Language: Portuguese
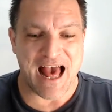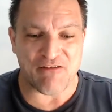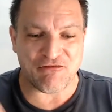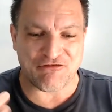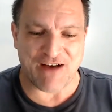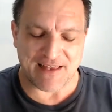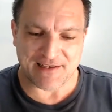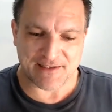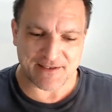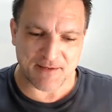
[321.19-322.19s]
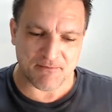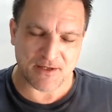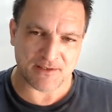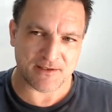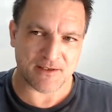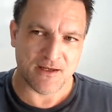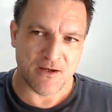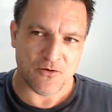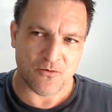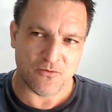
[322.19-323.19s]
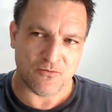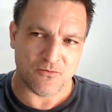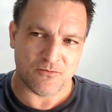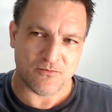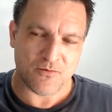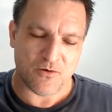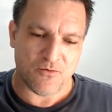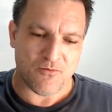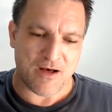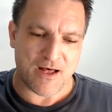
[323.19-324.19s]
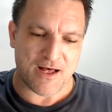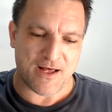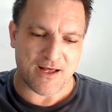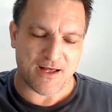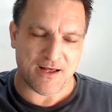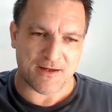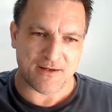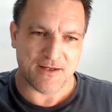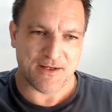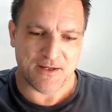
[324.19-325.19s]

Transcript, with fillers: a fala, ela demanda um, uma